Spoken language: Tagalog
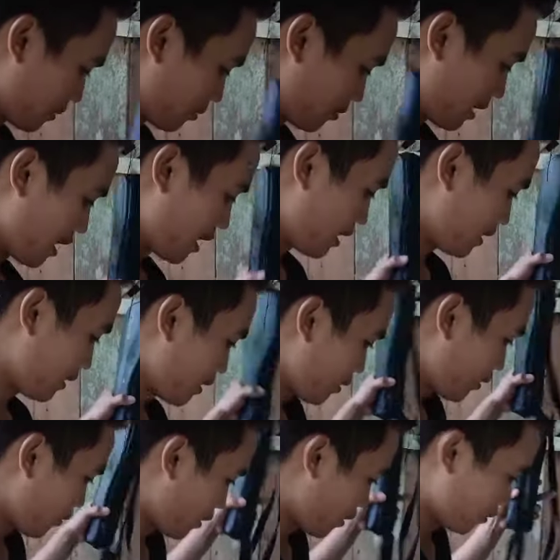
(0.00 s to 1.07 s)
tingnan mo ha.
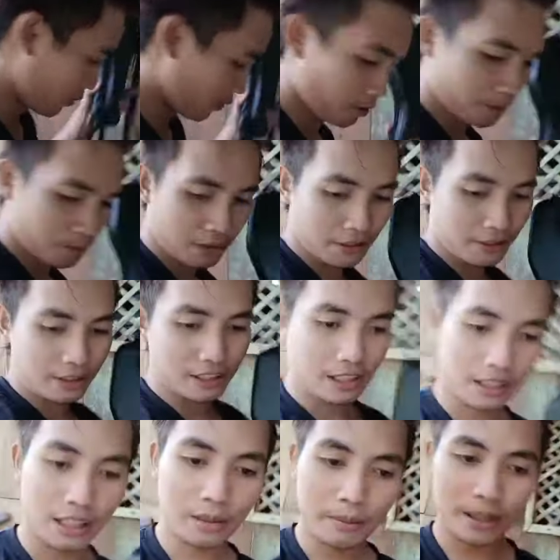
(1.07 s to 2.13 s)
Kunin ko muna yung
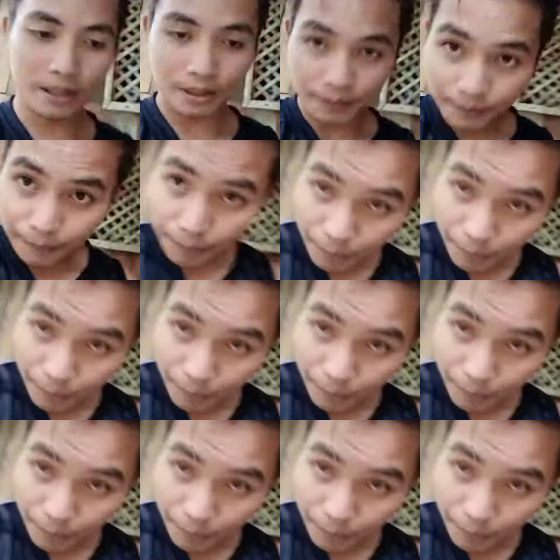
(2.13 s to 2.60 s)
isang helmet. Pag